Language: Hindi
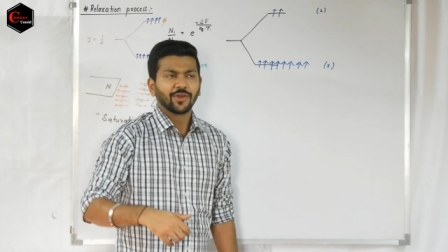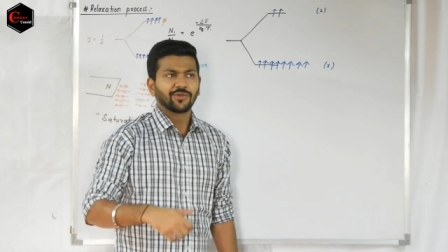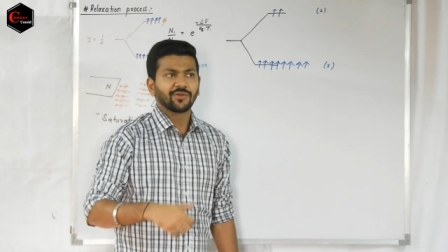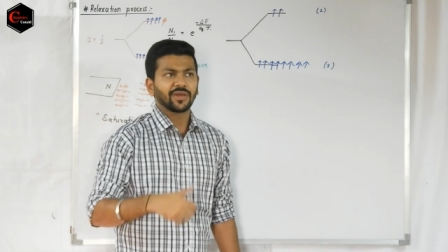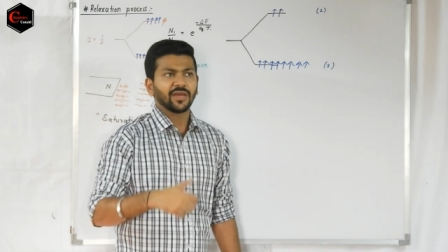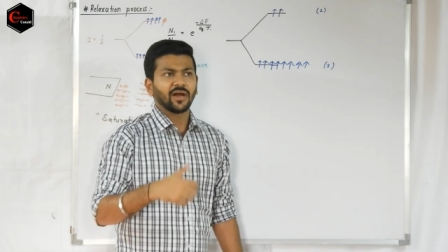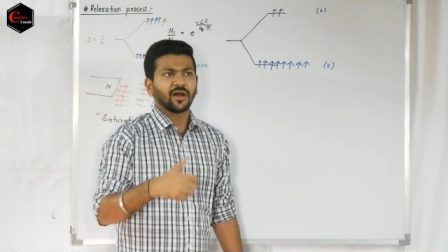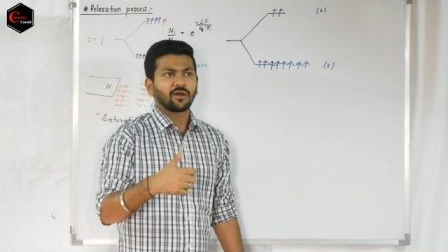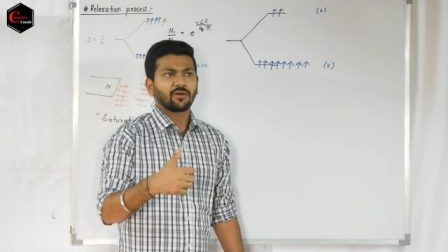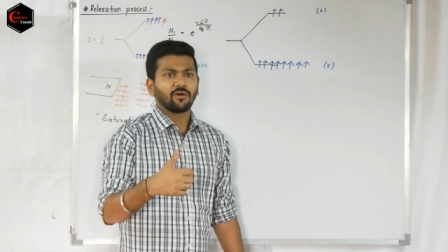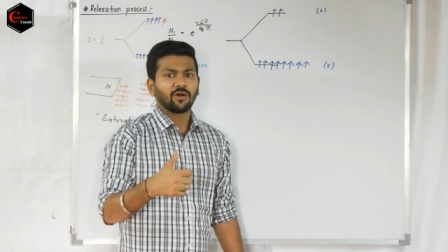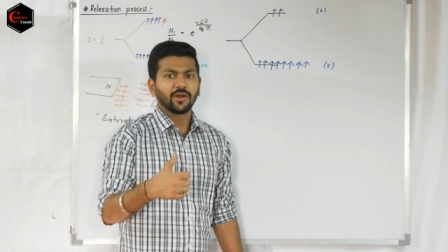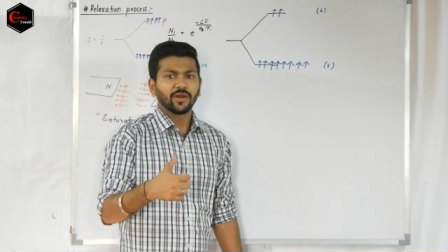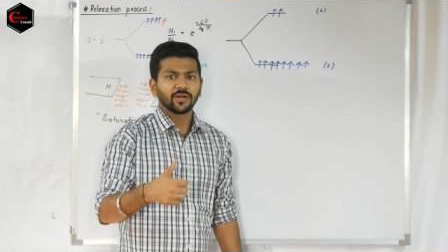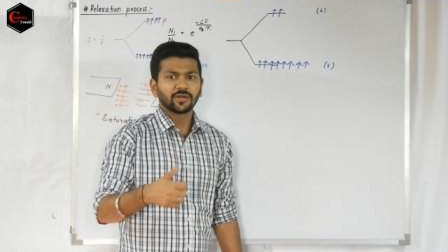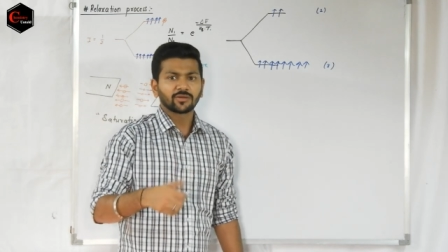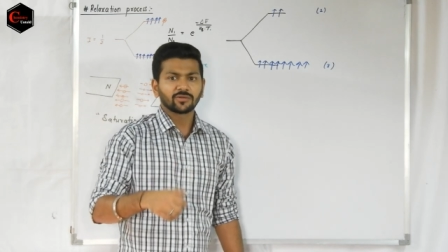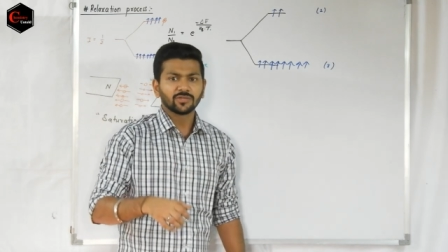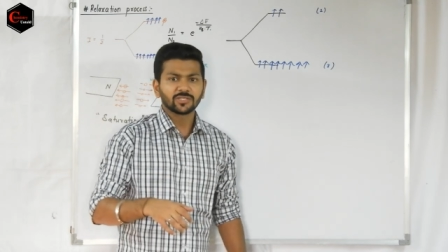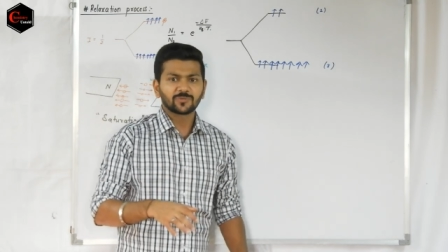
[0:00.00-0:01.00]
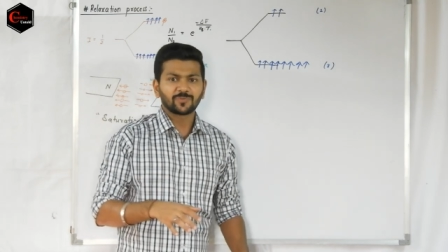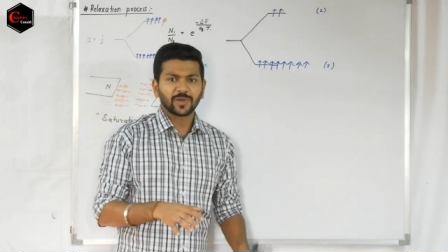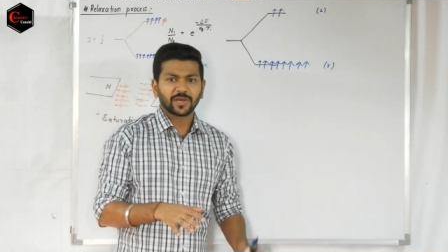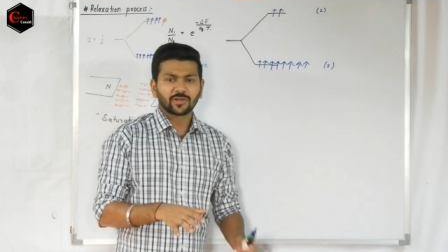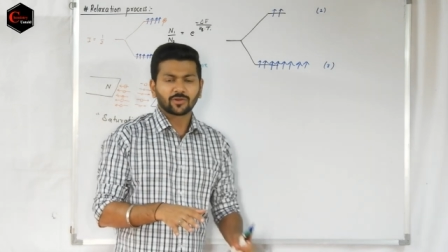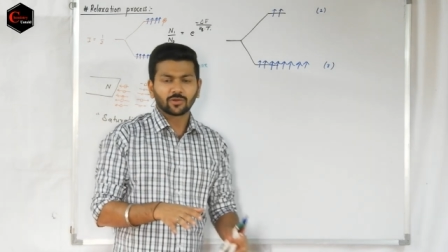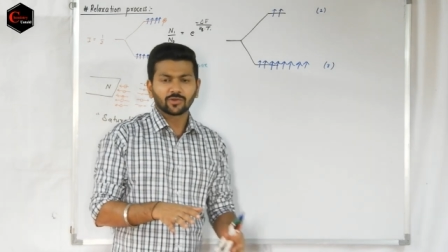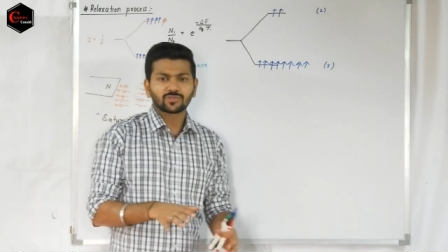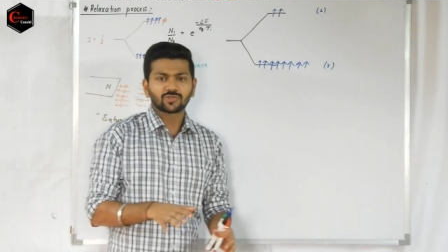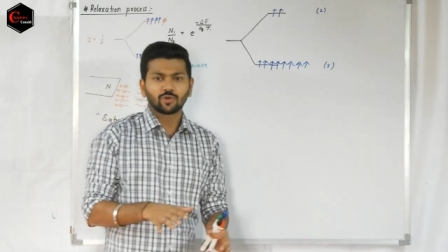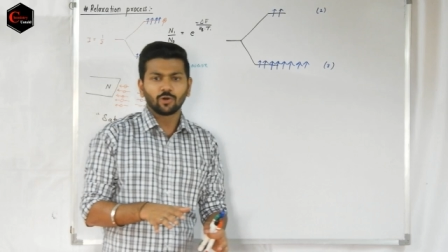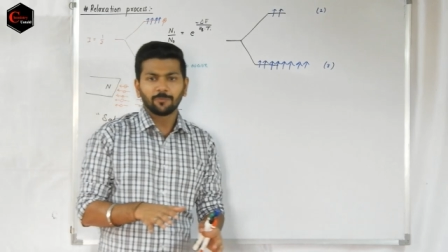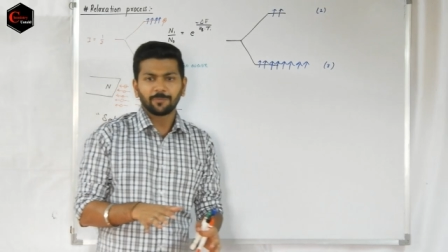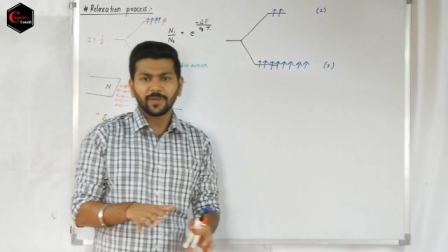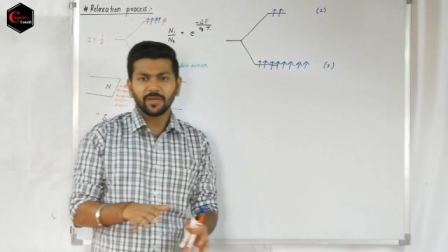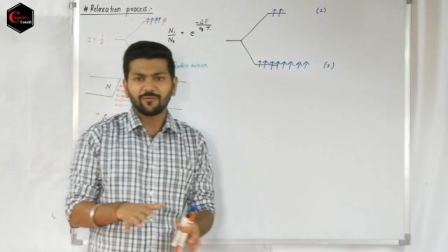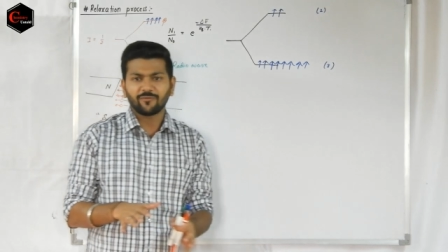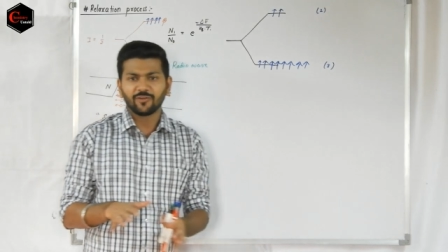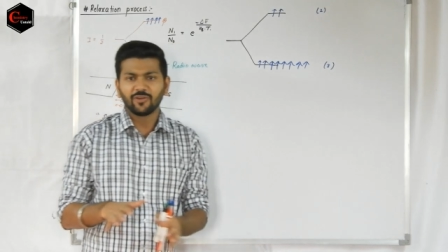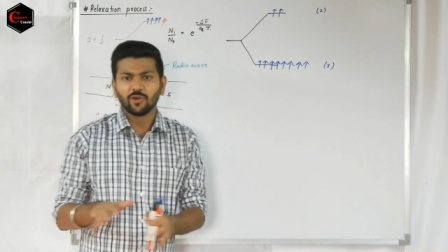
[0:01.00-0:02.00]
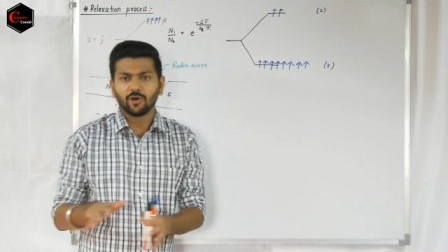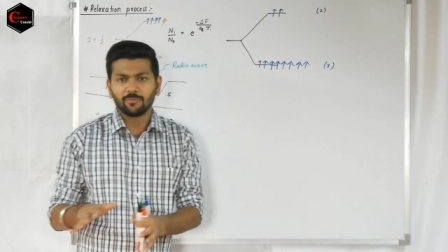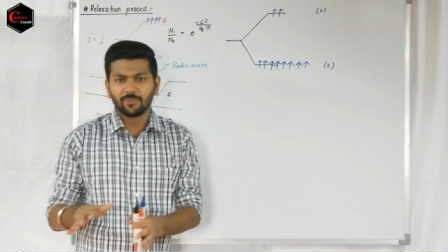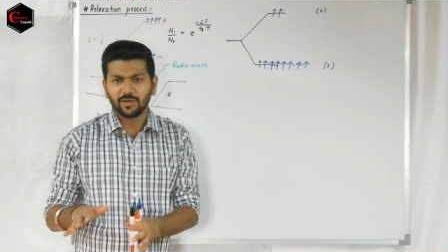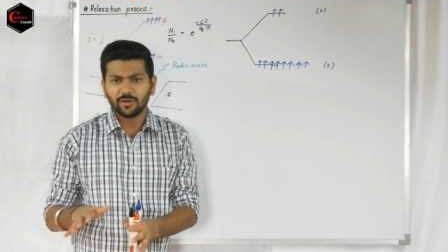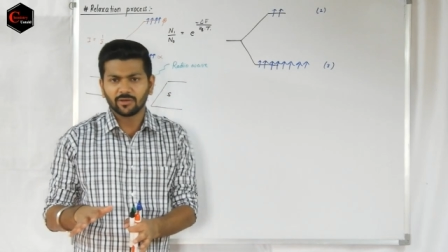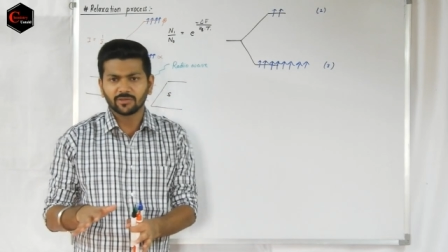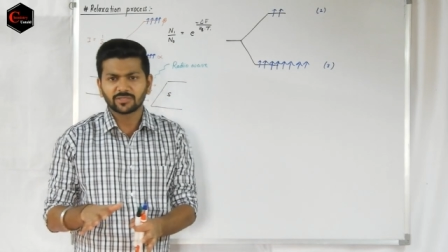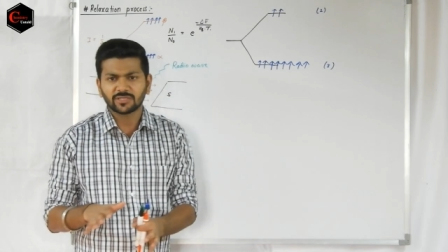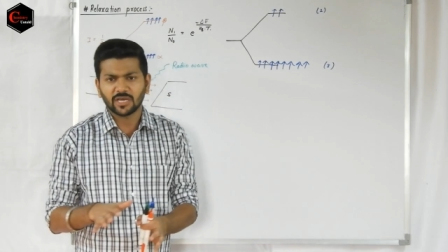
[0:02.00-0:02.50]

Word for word: क्योंकि अकॉर्डिंग टू स्पेक्ट्रोस्कोपी फिनोमिन